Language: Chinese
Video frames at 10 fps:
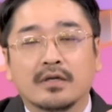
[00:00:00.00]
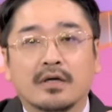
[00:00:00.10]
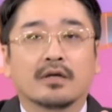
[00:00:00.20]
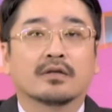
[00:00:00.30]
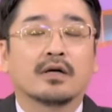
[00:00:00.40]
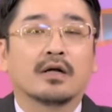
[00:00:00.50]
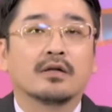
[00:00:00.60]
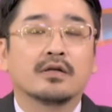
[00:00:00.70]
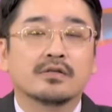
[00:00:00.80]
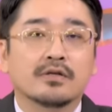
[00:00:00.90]
那当然，
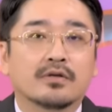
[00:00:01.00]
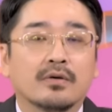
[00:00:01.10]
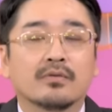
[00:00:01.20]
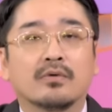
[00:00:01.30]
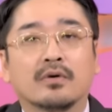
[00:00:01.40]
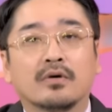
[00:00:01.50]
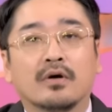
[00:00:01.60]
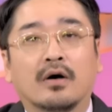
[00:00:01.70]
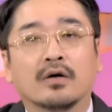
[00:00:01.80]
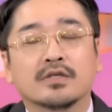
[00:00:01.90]
认证通过
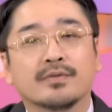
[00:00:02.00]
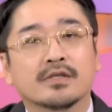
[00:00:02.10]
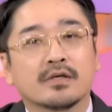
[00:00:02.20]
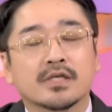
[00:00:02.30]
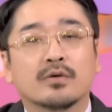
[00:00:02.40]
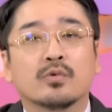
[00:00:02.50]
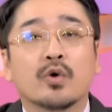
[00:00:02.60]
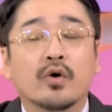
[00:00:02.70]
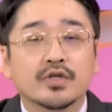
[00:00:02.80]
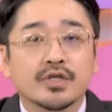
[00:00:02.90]
啊，基本上这毋
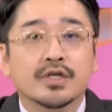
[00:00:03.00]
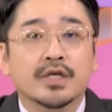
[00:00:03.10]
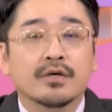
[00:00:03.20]
庸置疑，